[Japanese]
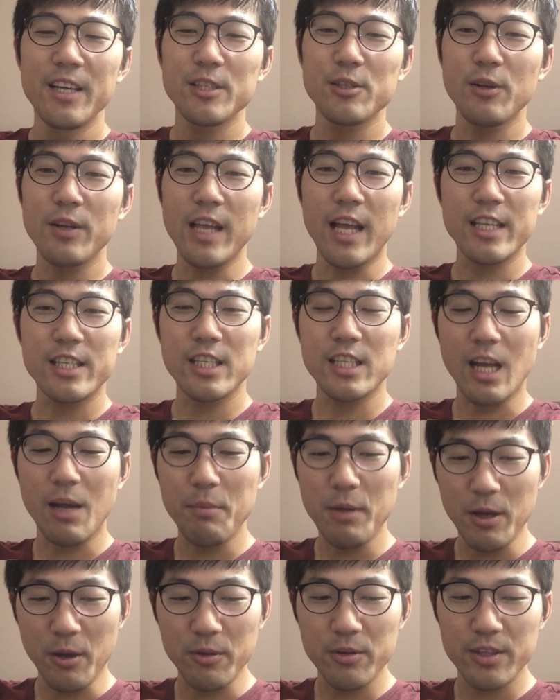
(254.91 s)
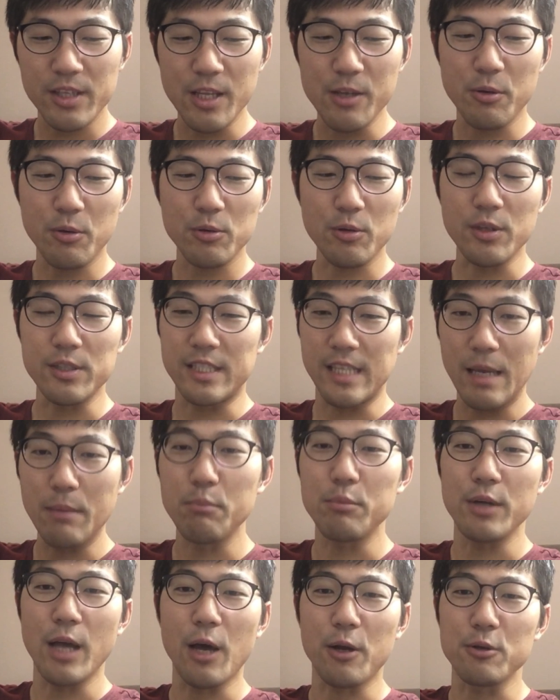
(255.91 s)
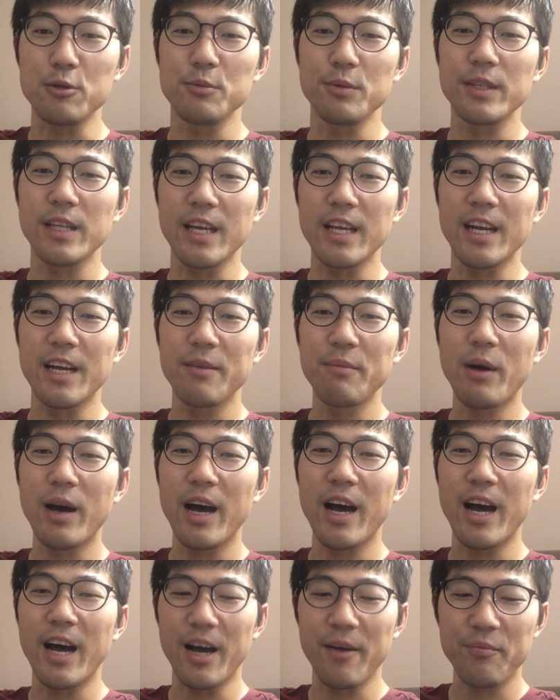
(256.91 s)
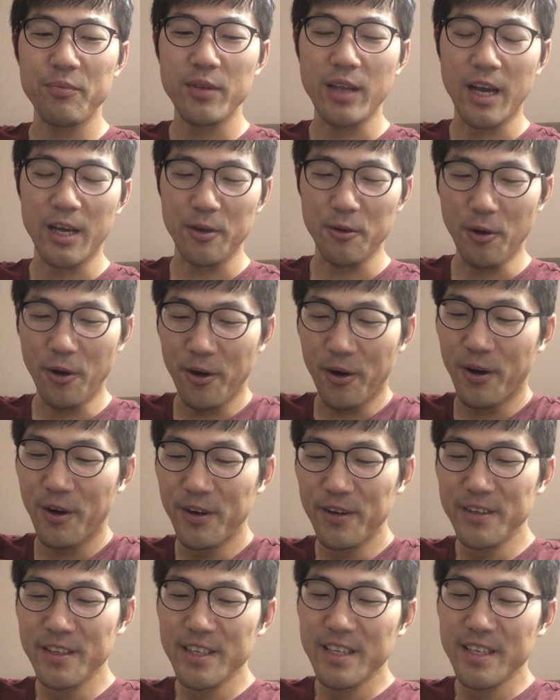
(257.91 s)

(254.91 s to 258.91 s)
それやっちゃダメよっていうことを全部やるみたいな、まああのあ